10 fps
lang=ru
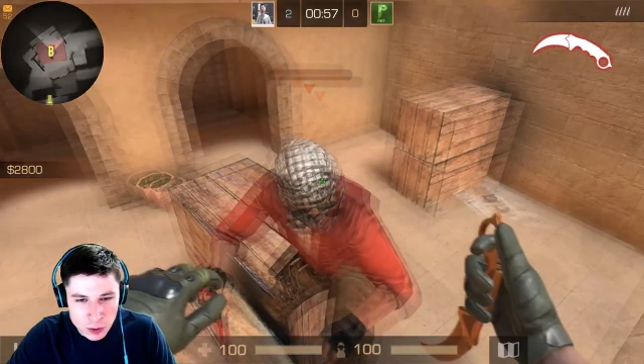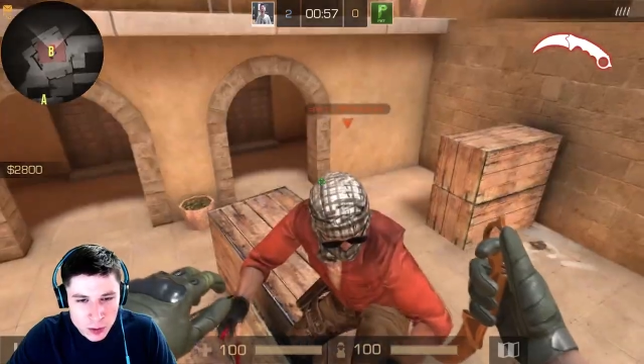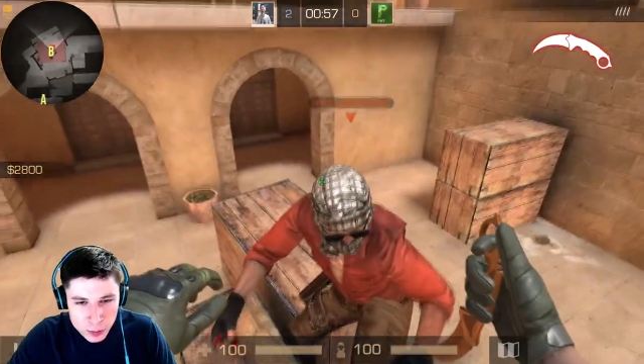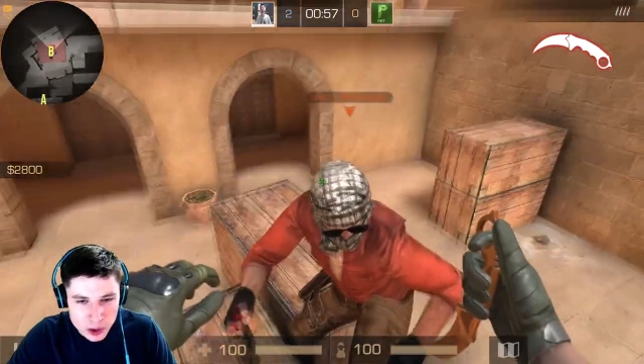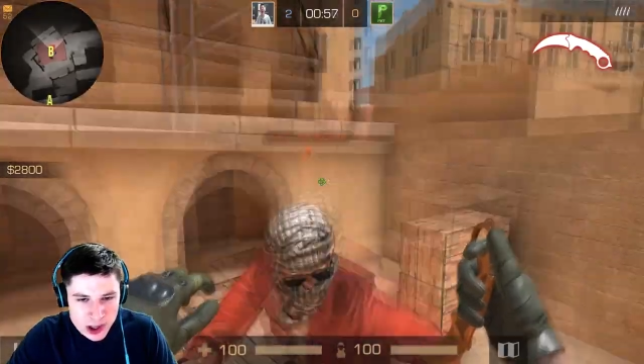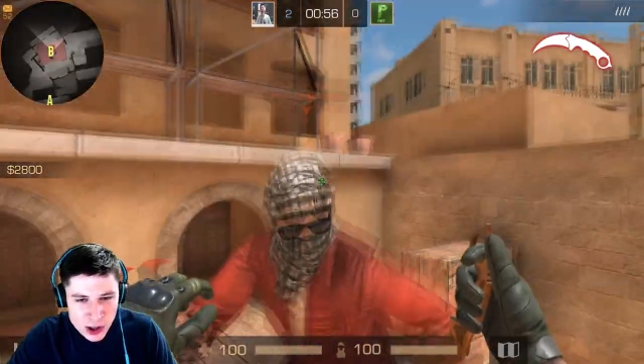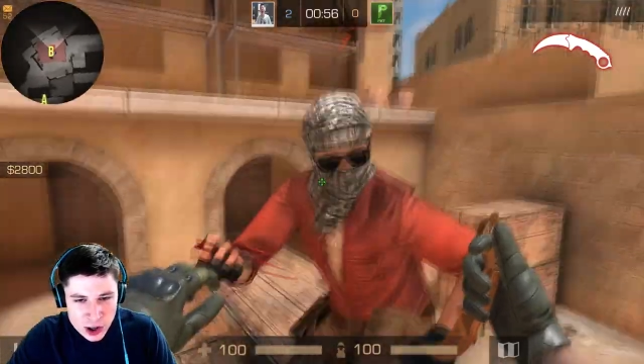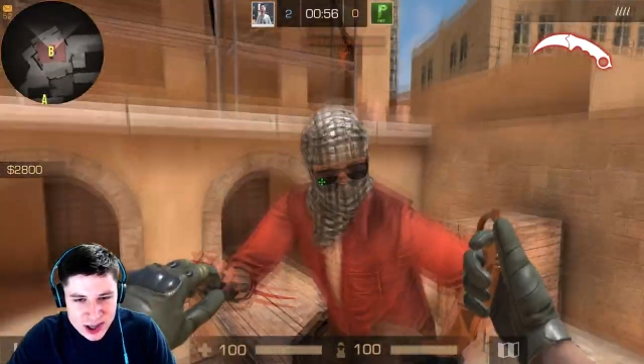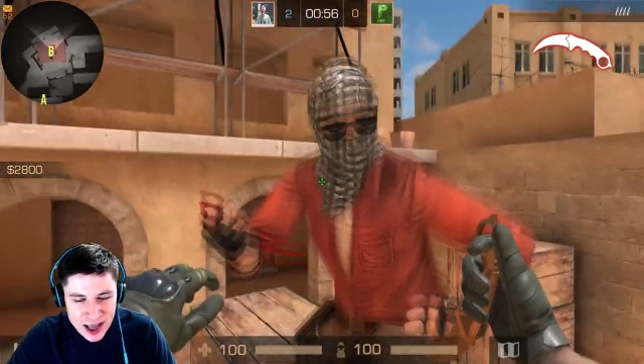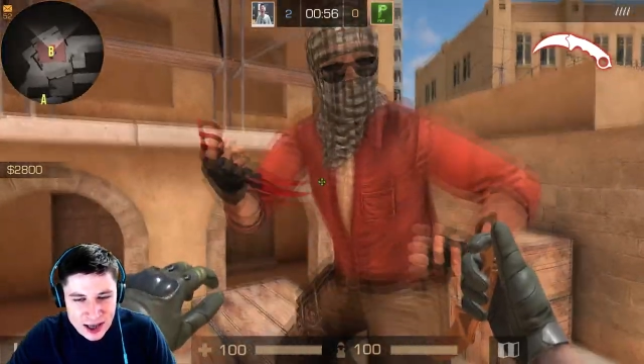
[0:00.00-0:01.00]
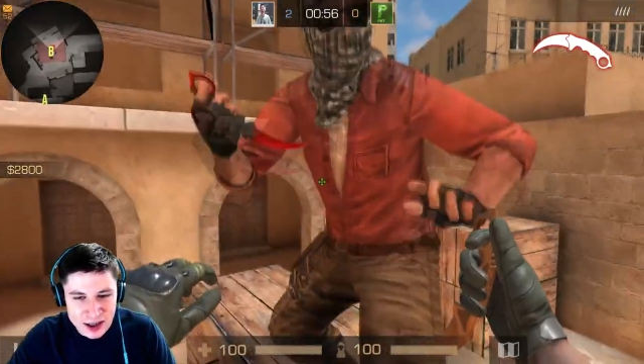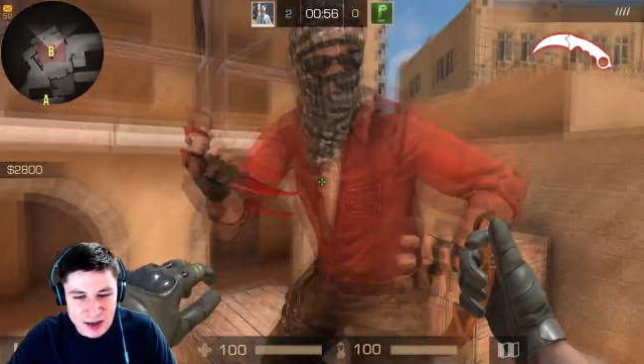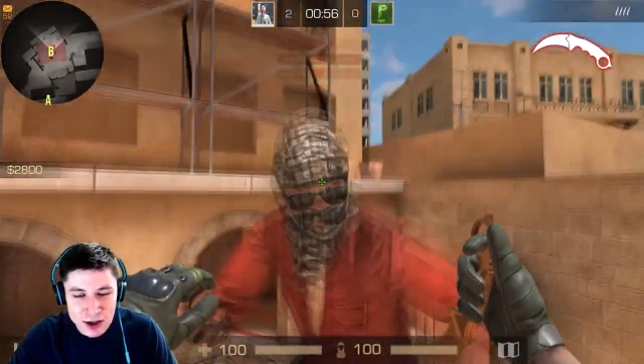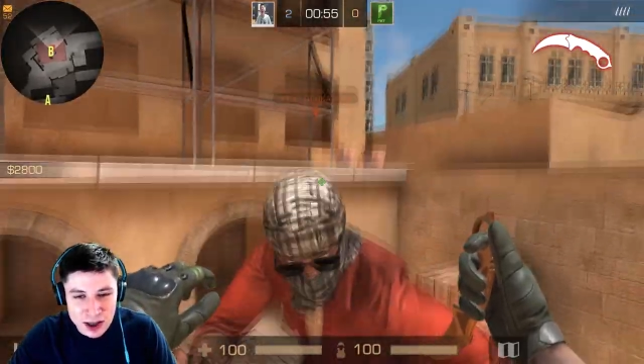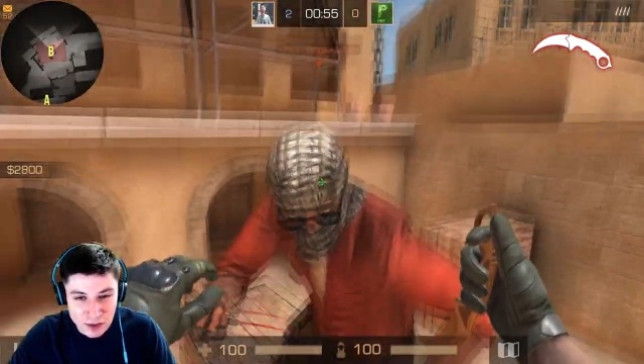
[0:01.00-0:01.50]
просто инсайт.
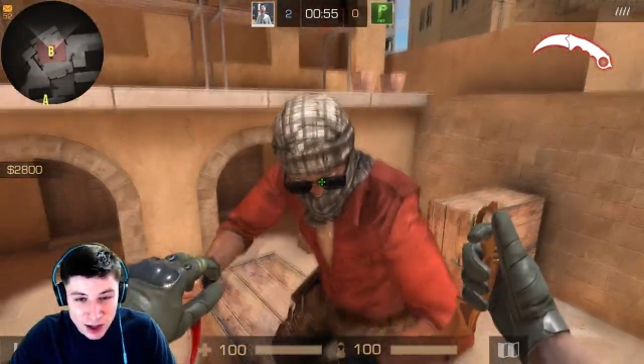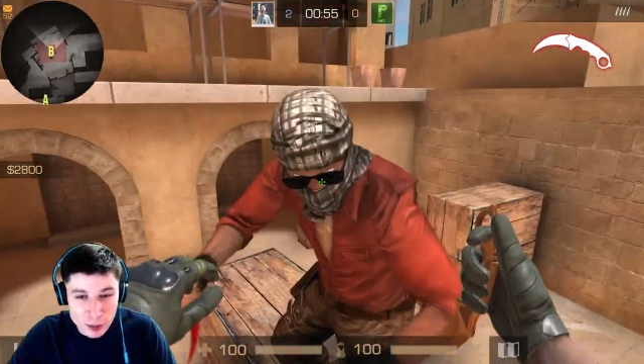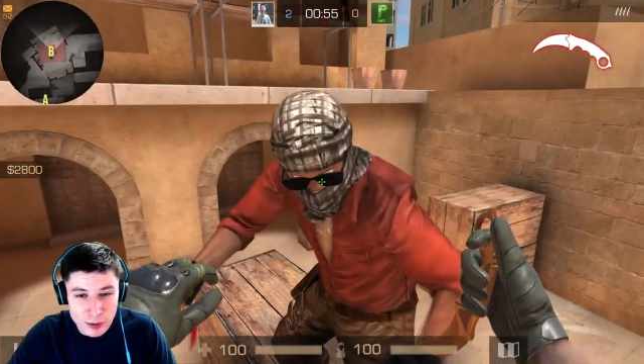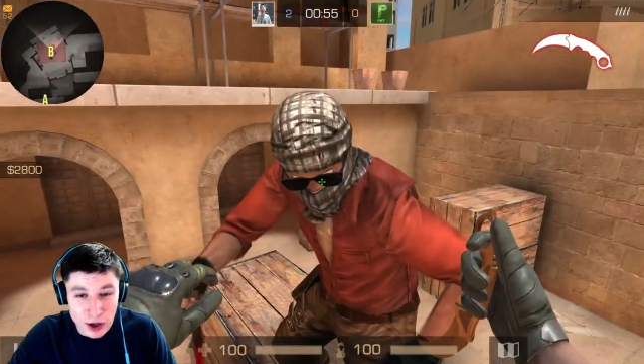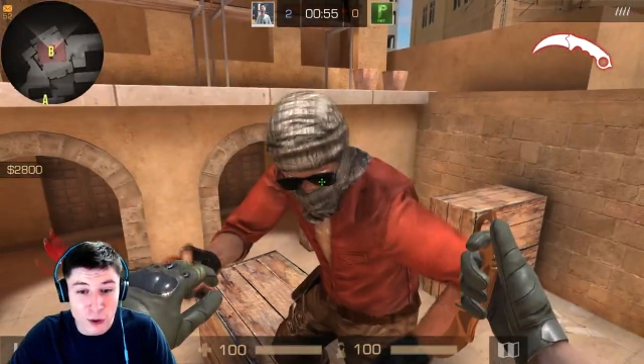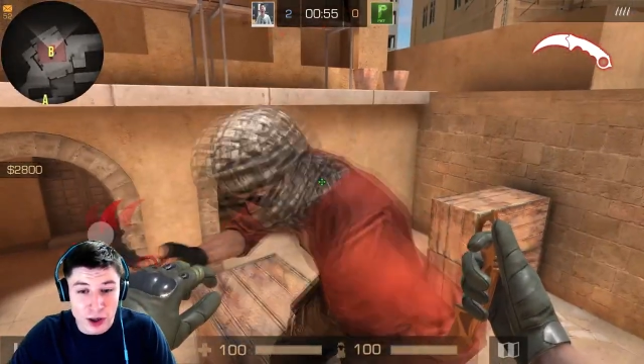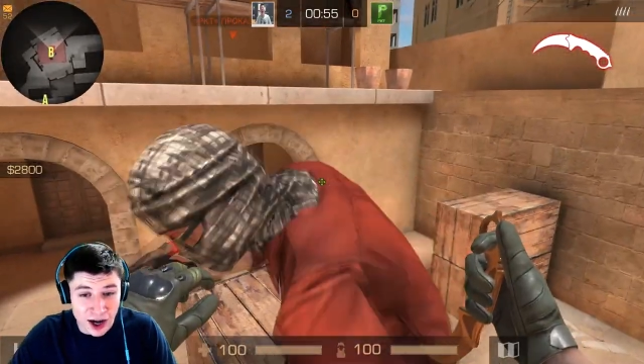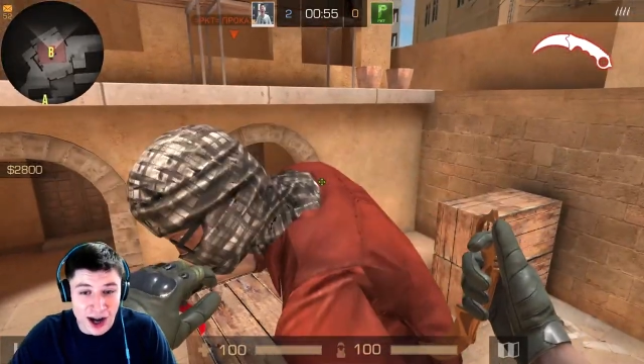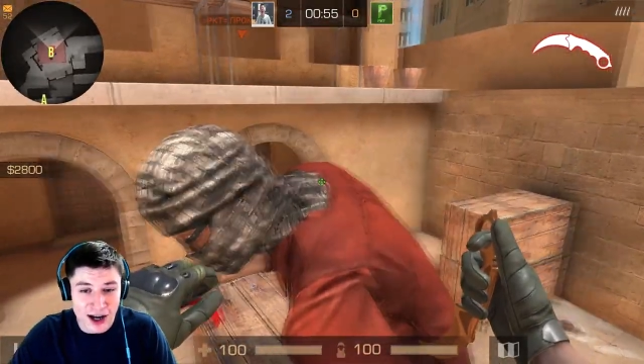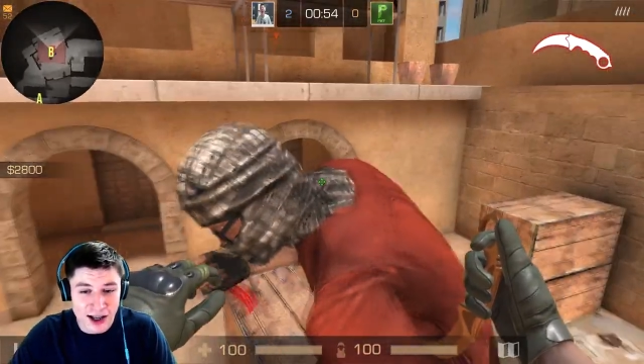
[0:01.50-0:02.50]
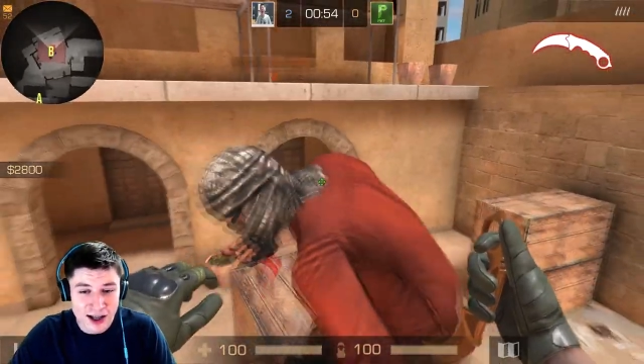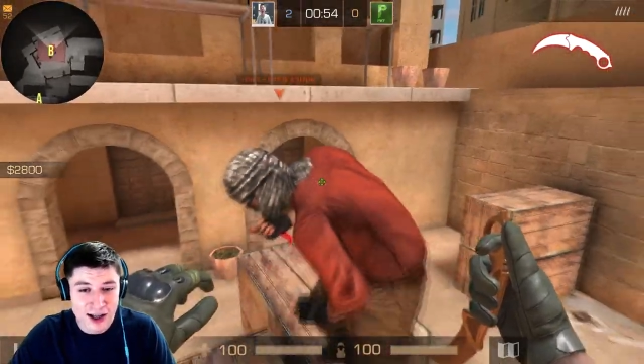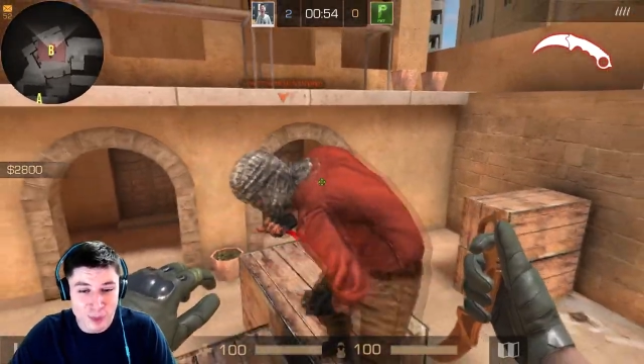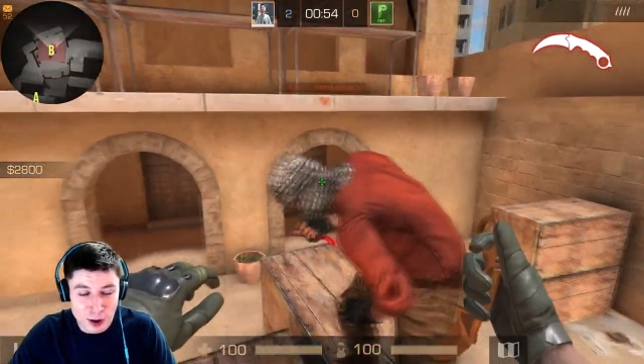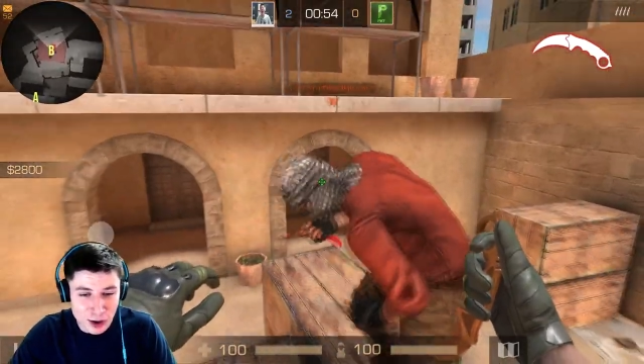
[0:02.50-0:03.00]
Давай, давай на полмиллиона, реально. На
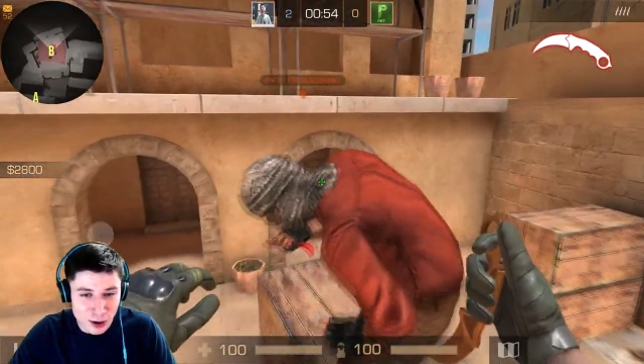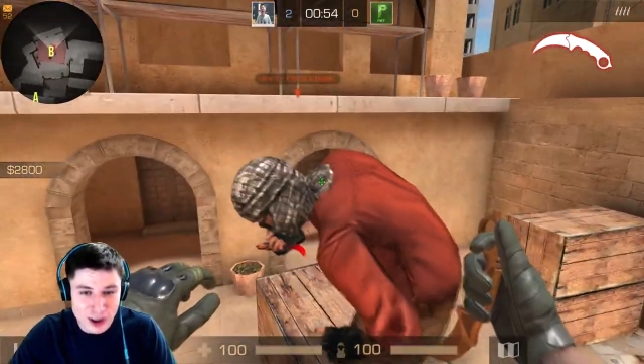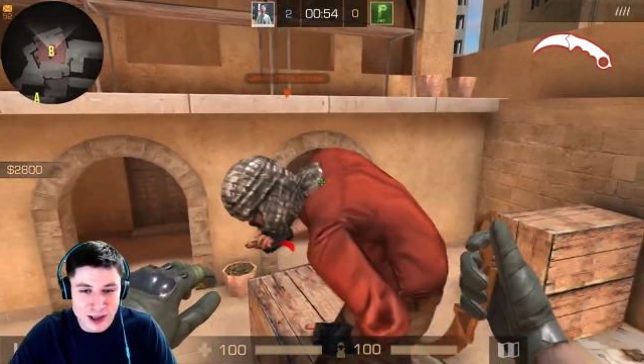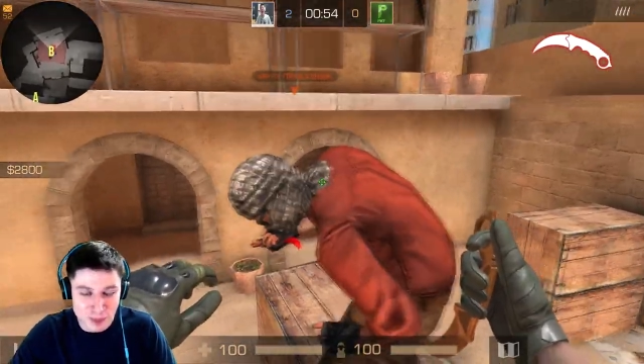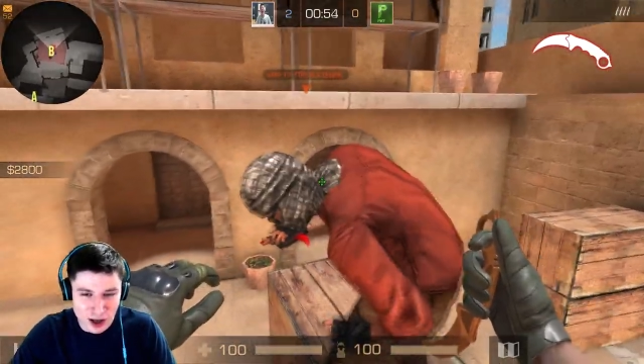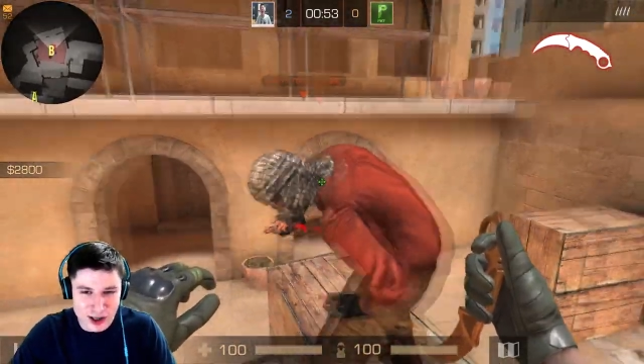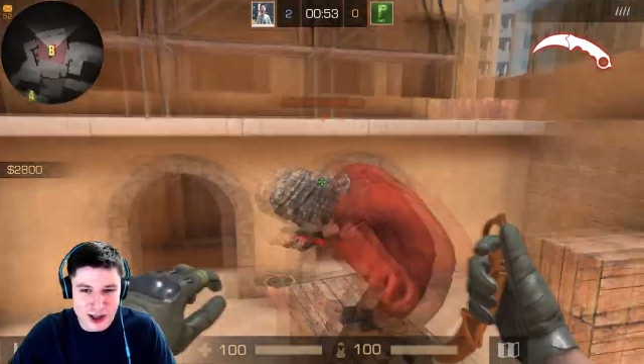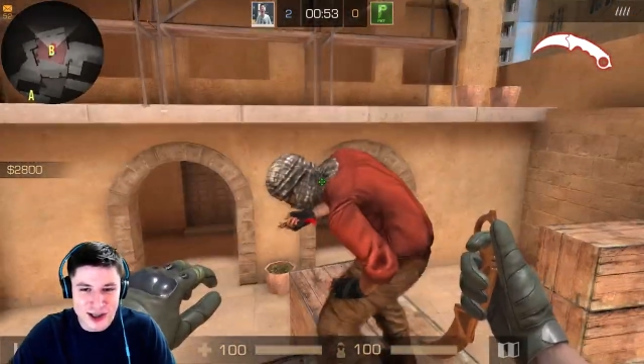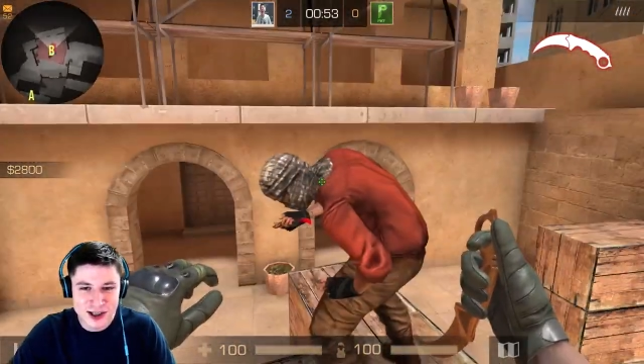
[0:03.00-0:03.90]
полмиллиона спалишь?